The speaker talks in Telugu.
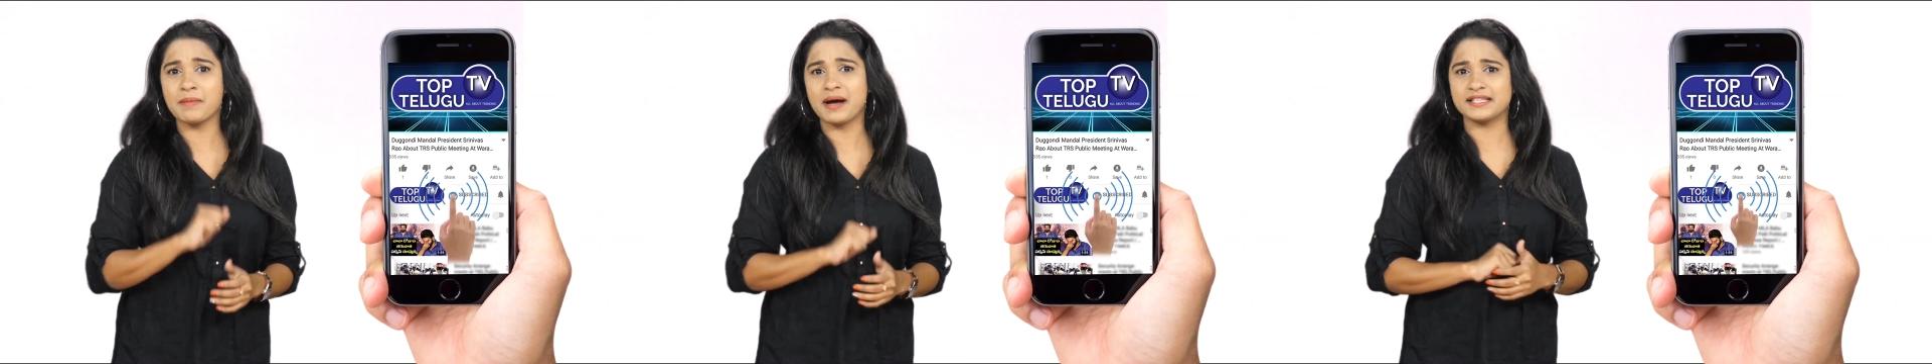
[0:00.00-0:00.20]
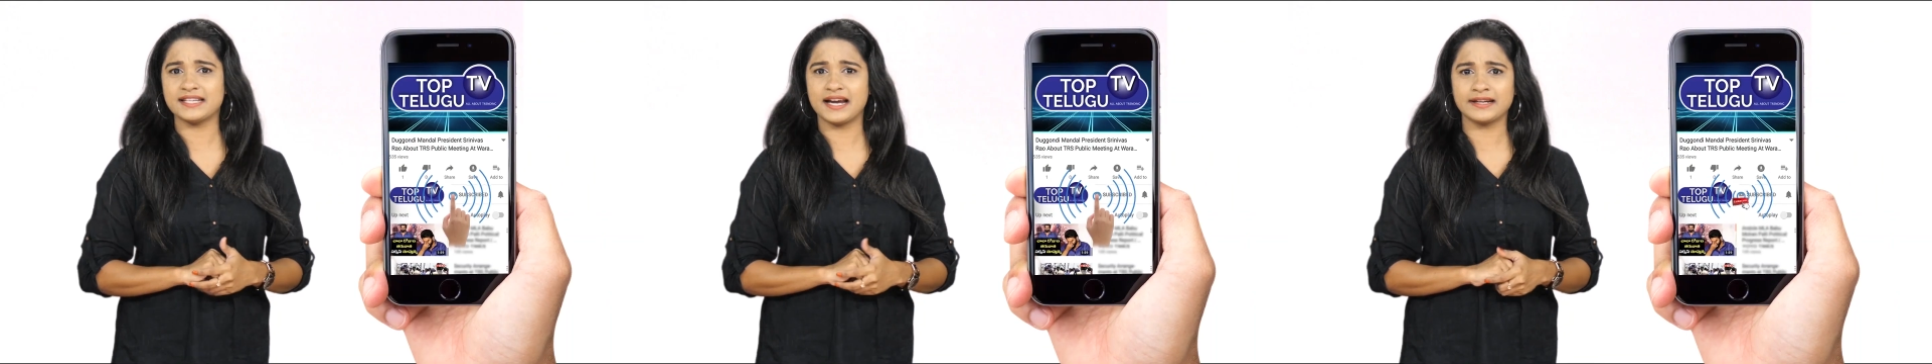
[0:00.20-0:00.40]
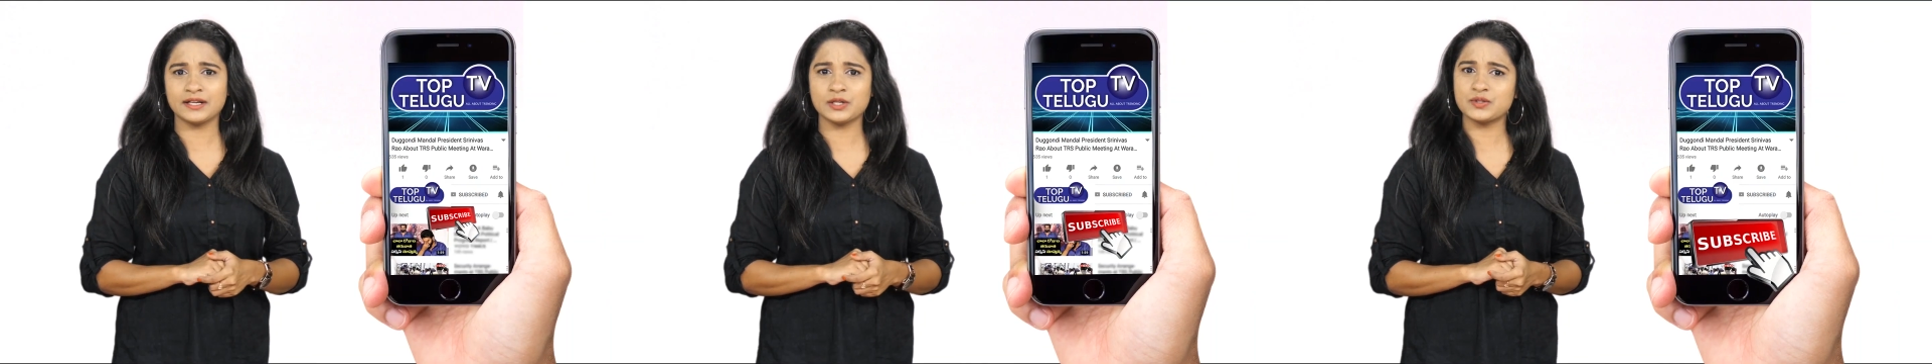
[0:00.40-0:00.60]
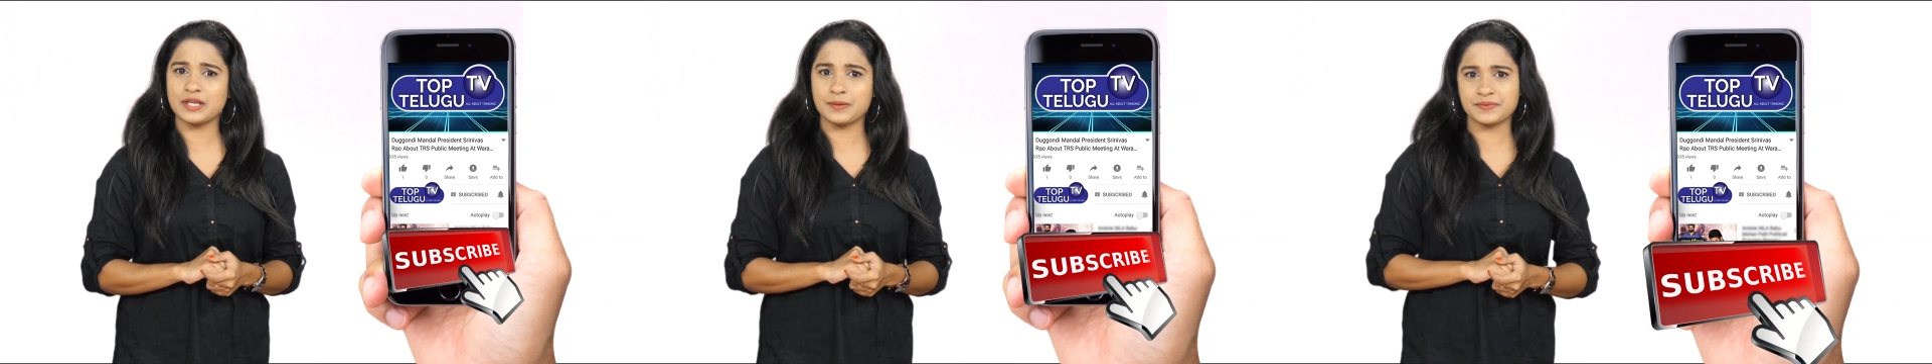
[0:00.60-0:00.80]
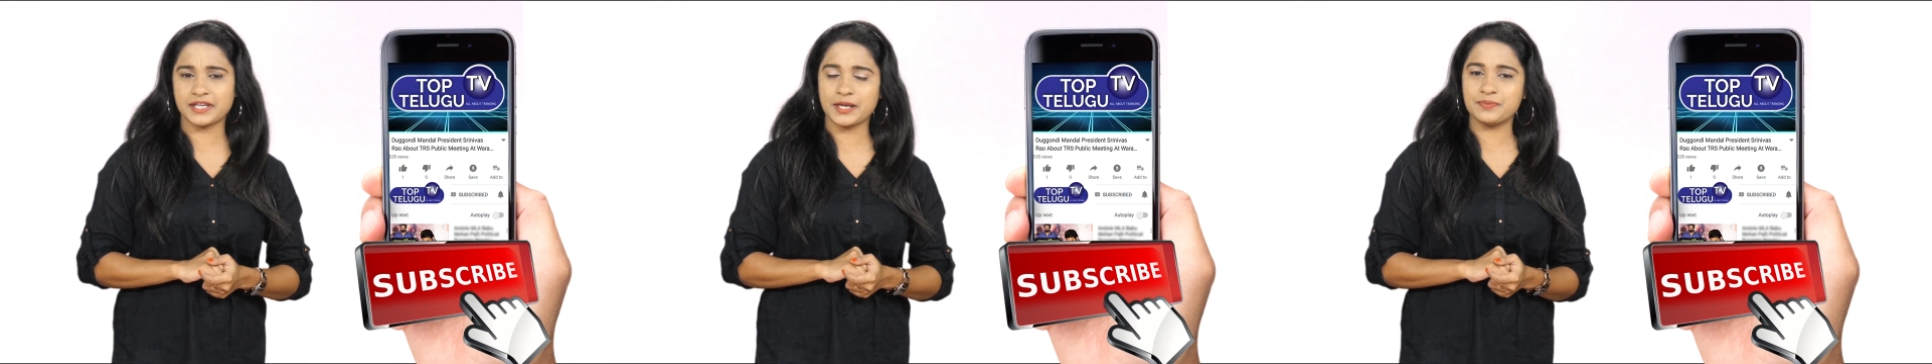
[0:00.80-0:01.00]
మా ఛానల్
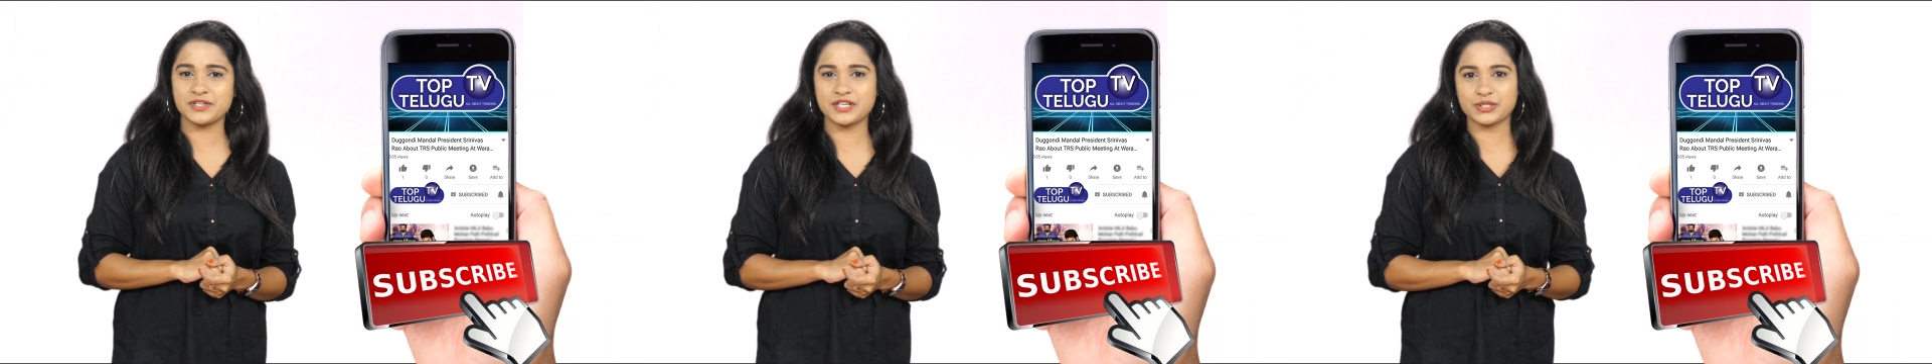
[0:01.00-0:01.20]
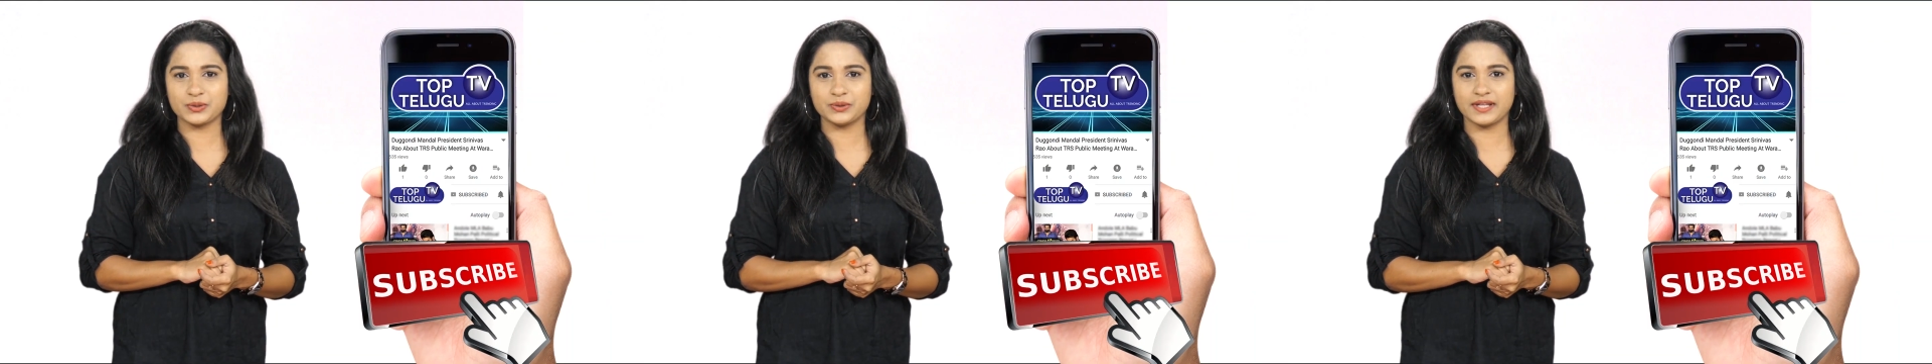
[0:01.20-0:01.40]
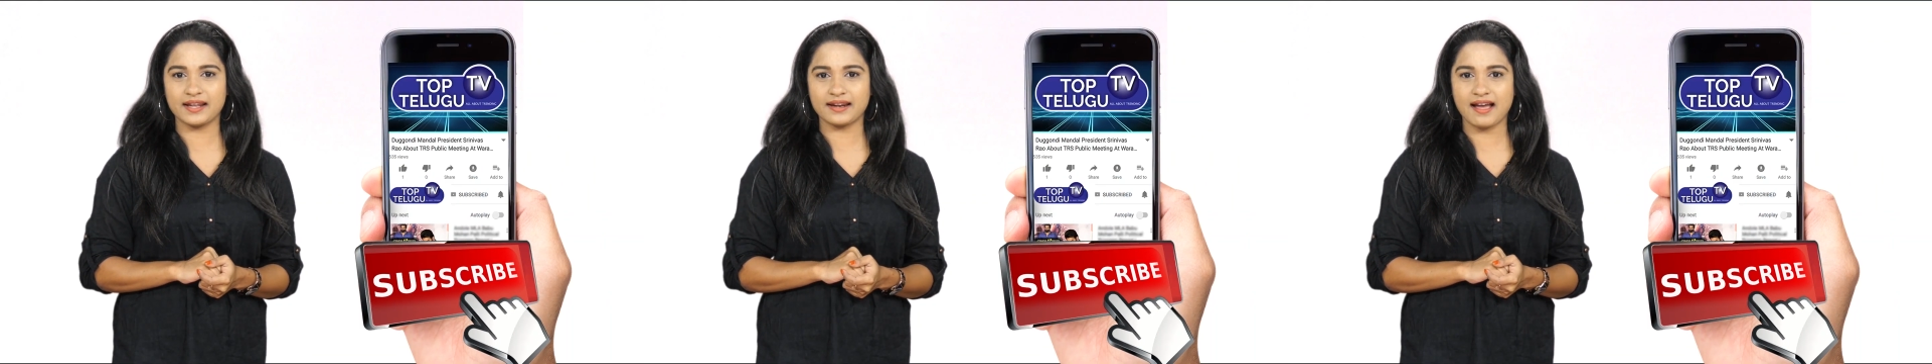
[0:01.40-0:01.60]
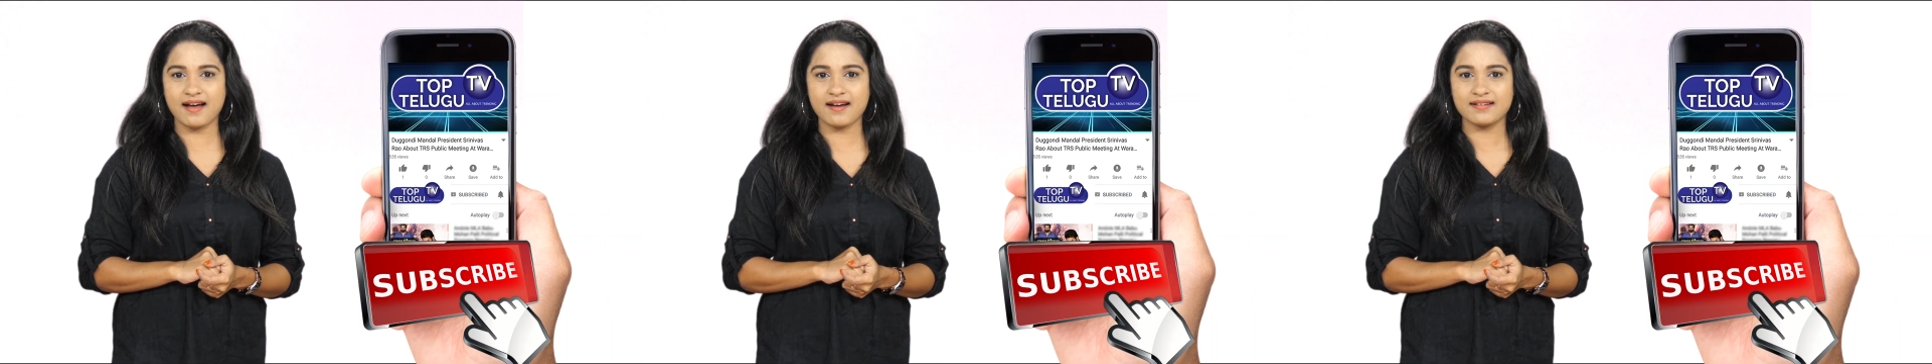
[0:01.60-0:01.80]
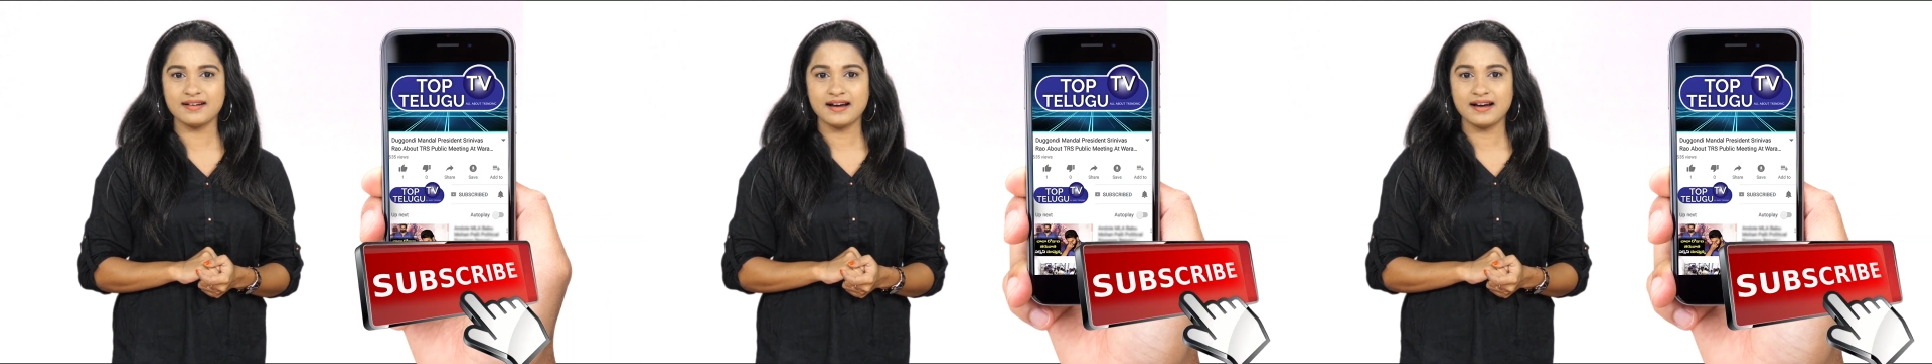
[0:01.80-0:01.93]
సబ్స్క్రైబ్ చేసుకుంటారుగా